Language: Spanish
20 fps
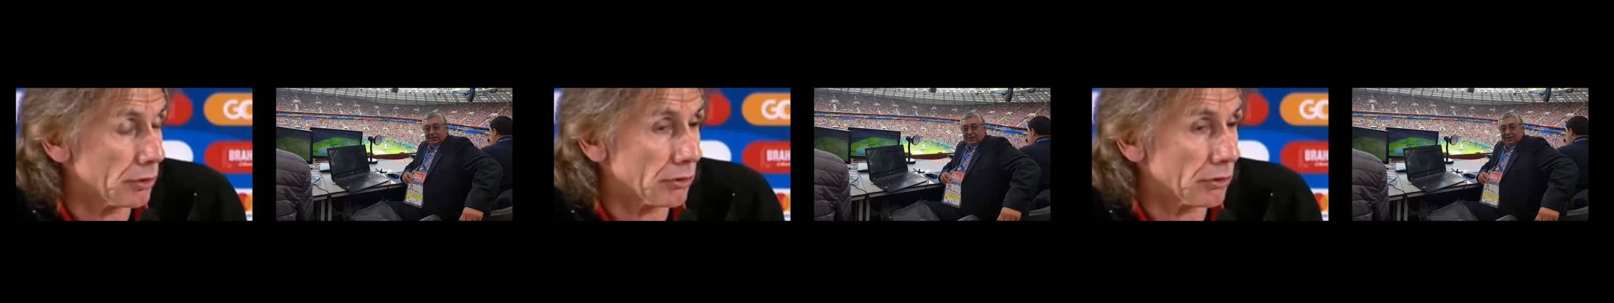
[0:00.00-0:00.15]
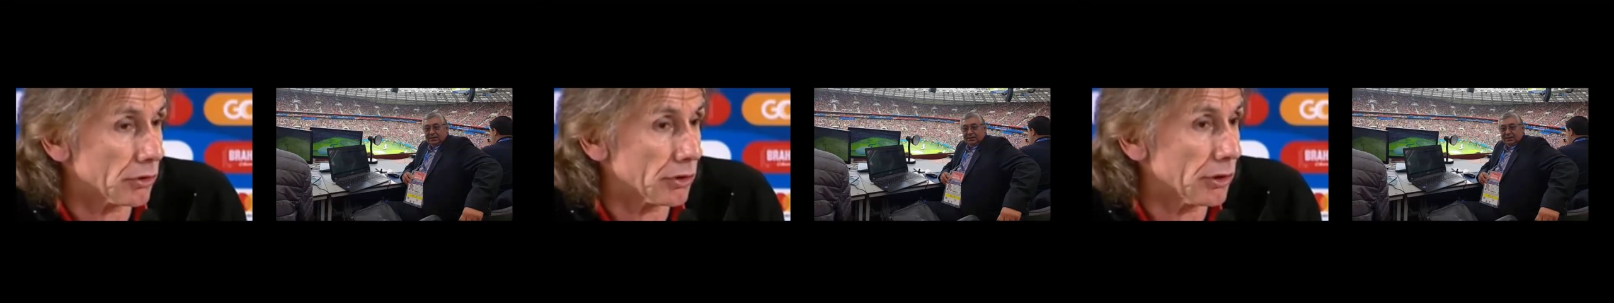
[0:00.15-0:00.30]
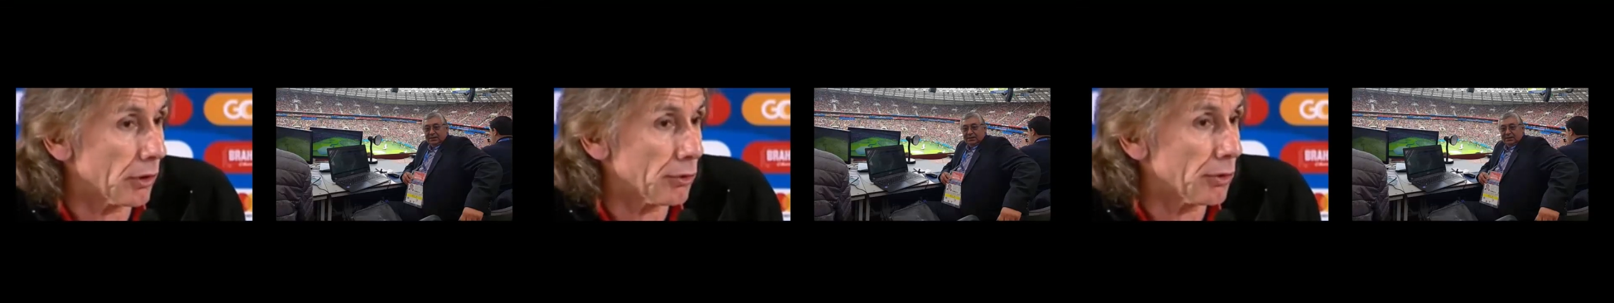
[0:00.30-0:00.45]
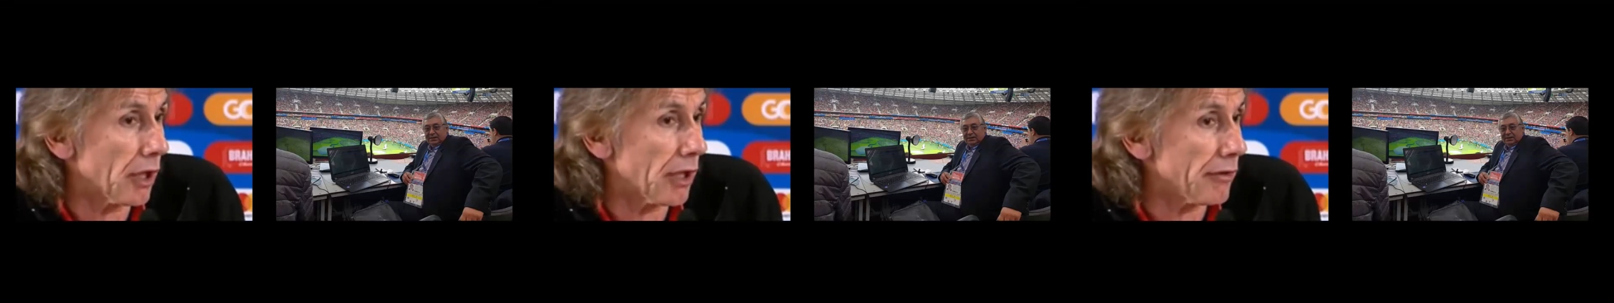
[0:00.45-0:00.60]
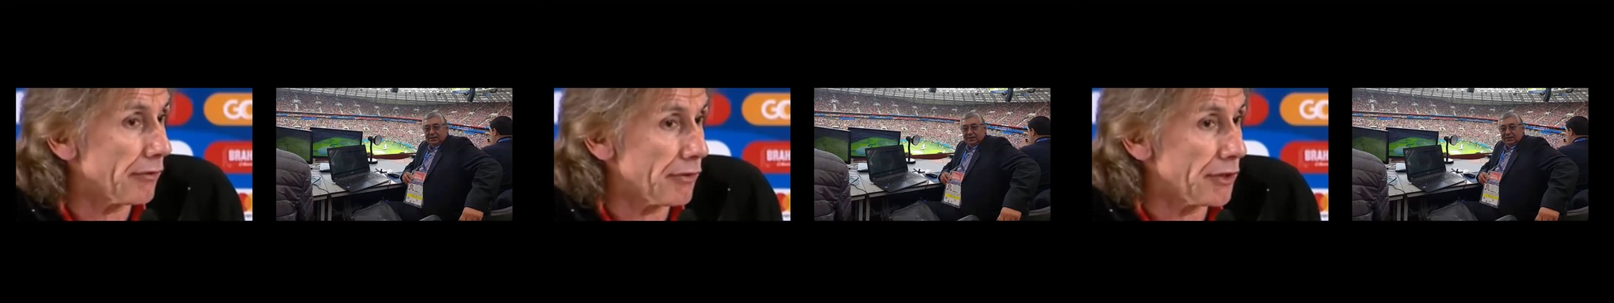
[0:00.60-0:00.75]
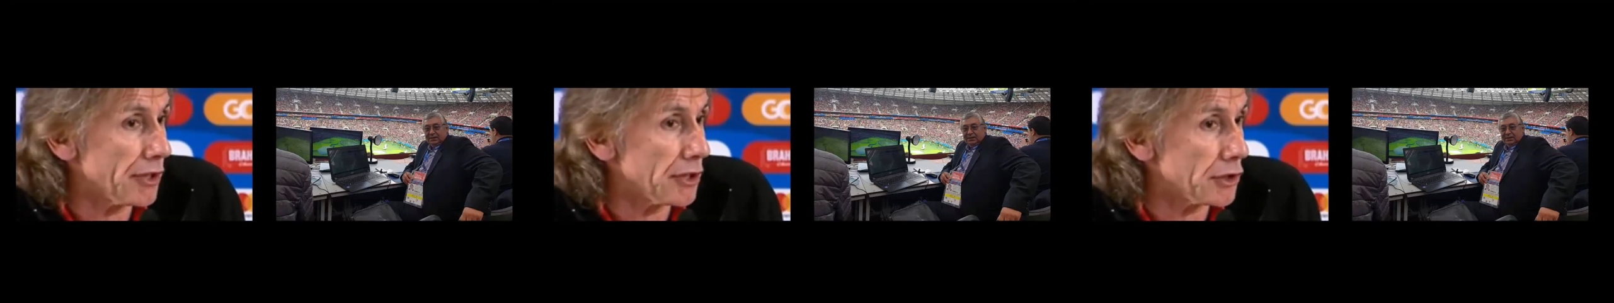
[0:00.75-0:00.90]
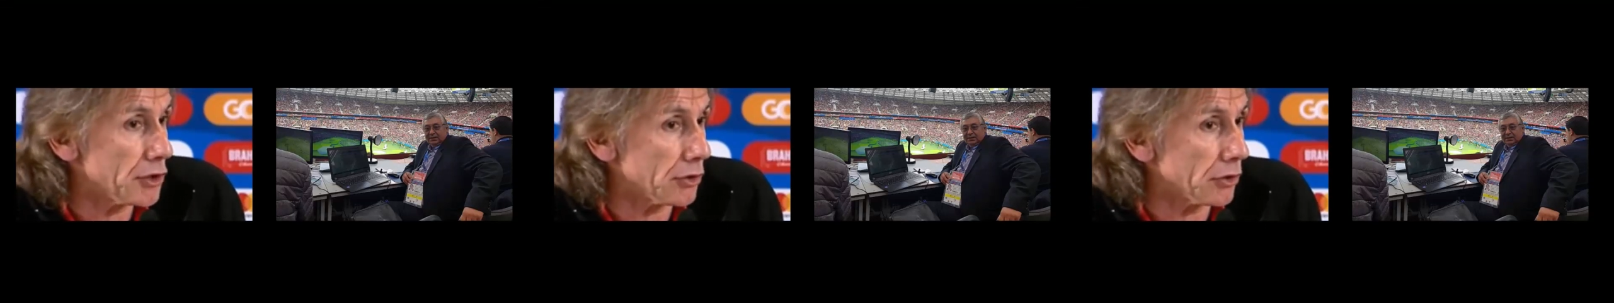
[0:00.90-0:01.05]
o sea, una
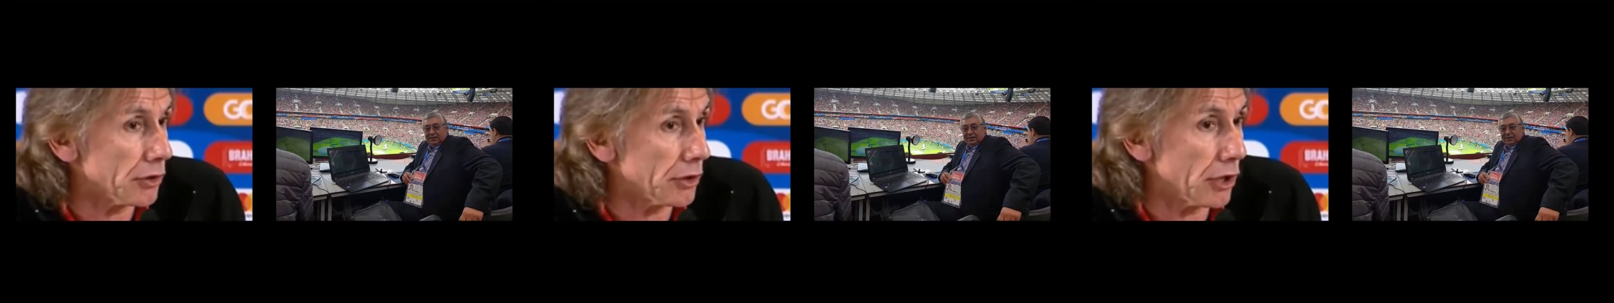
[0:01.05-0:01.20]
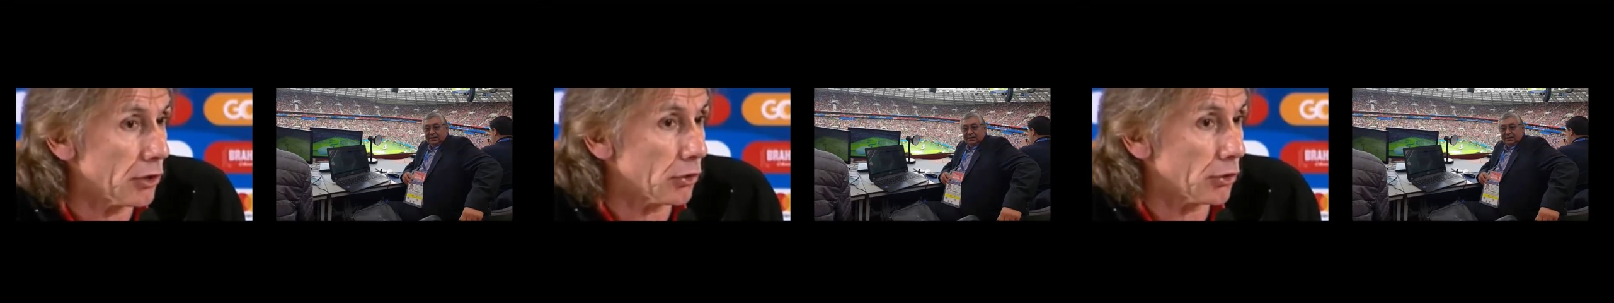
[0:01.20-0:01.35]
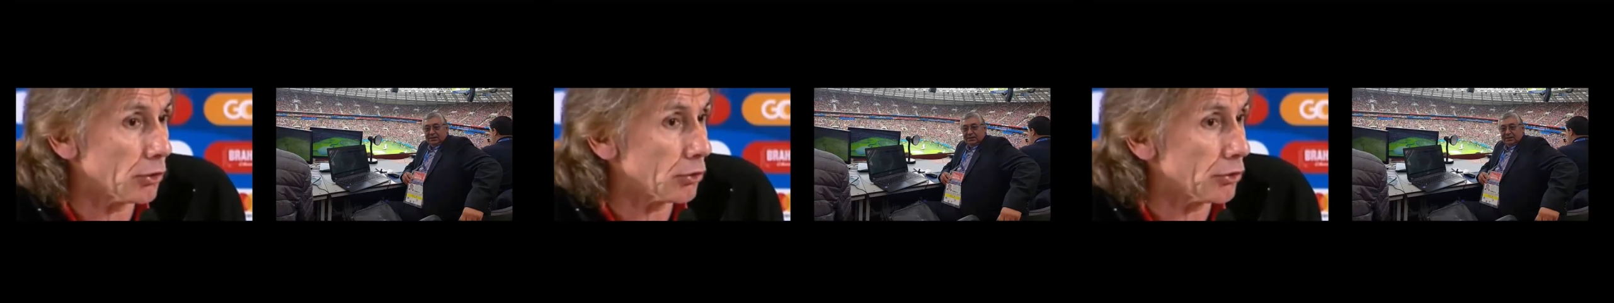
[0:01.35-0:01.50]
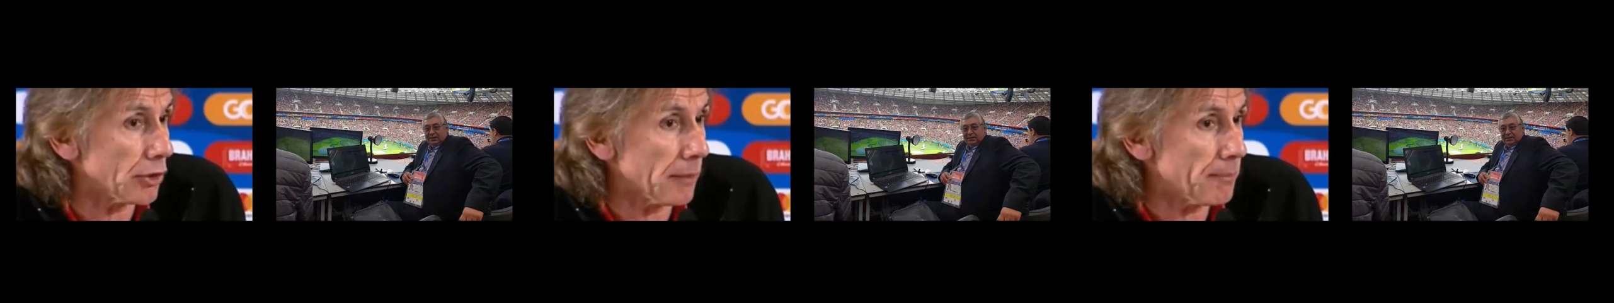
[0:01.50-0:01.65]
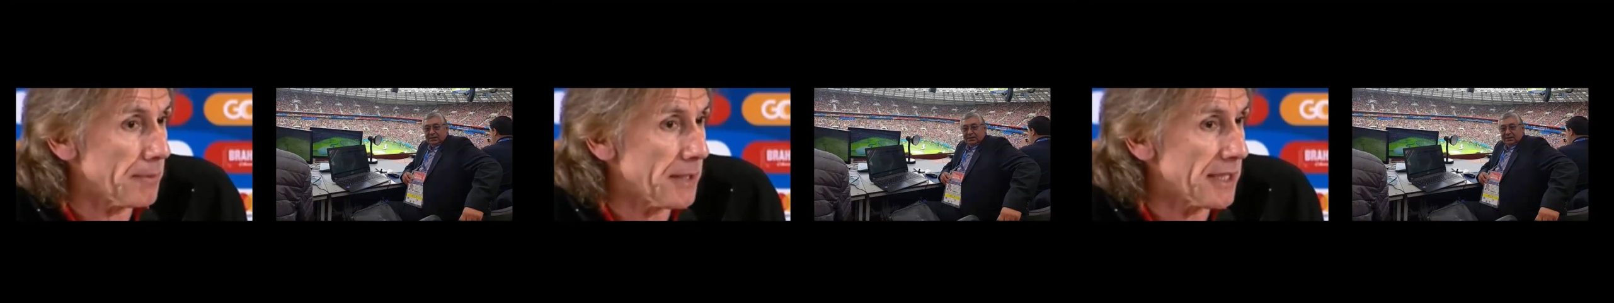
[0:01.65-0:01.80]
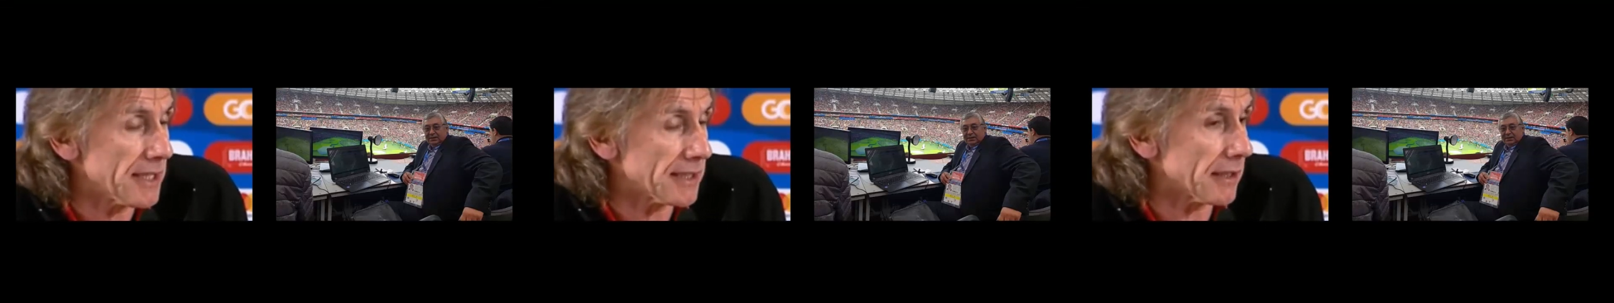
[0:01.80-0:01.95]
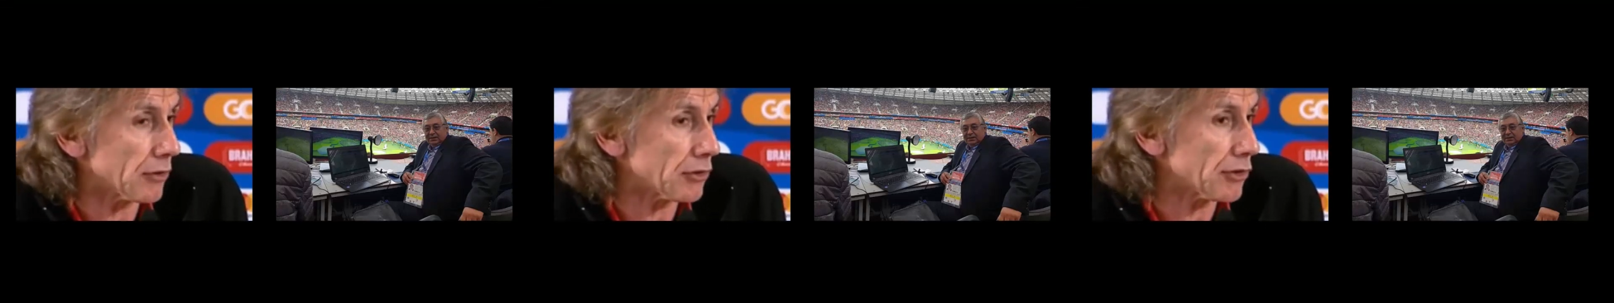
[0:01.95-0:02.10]
definición de lo que usted
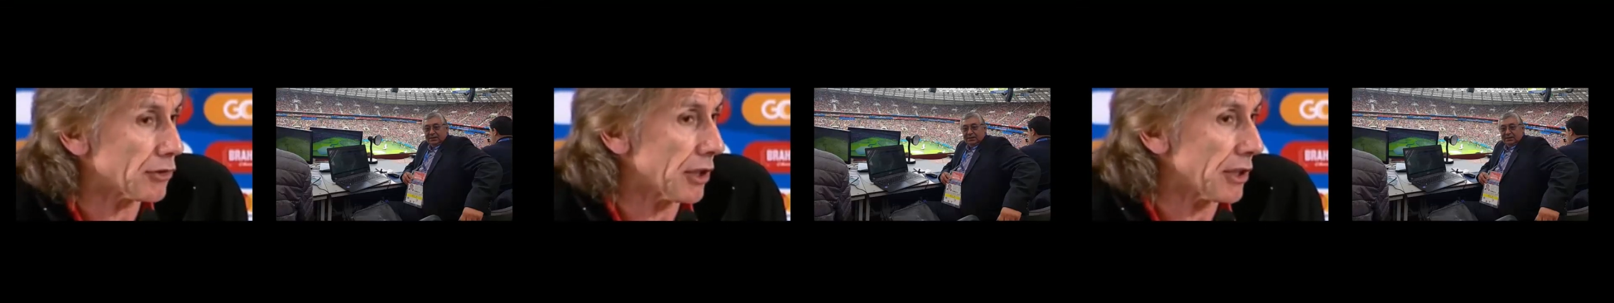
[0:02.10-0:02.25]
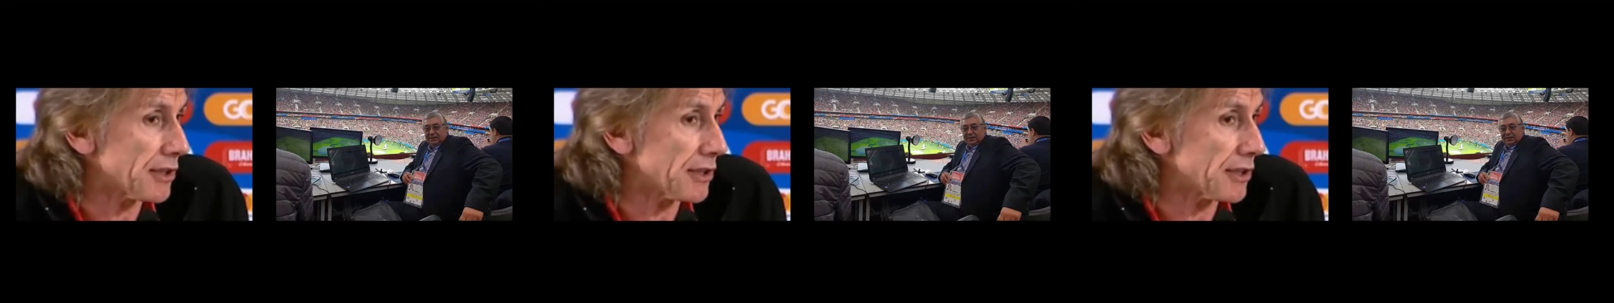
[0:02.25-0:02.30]
piensa, o sea,